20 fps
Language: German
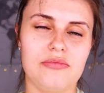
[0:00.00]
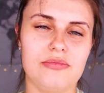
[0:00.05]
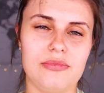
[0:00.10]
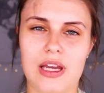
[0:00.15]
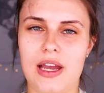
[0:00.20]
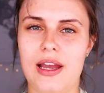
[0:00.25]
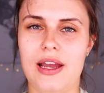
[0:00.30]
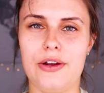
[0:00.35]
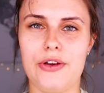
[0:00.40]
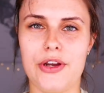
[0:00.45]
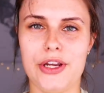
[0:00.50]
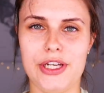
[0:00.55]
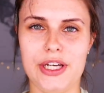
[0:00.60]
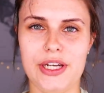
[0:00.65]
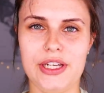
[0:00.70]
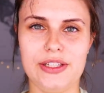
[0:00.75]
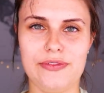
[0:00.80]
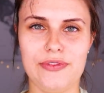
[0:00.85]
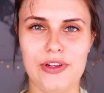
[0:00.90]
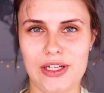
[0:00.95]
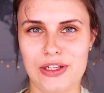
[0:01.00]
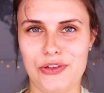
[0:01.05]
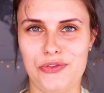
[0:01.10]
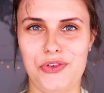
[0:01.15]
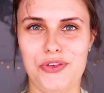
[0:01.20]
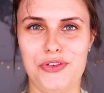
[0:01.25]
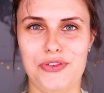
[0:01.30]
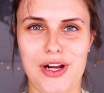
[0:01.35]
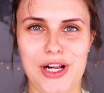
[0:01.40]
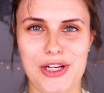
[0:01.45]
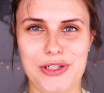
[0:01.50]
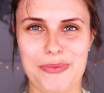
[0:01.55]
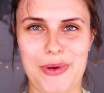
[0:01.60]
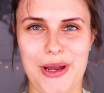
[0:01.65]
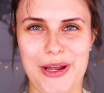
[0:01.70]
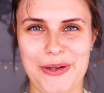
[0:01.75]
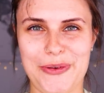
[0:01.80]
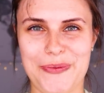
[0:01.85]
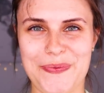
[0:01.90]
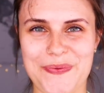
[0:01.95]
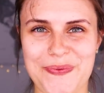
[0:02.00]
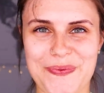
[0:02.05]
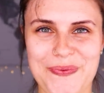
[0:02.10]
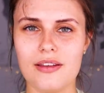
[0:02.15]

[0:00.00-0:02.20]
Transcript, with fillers: daher könnt ihr nicht wirklich viel falsch machen.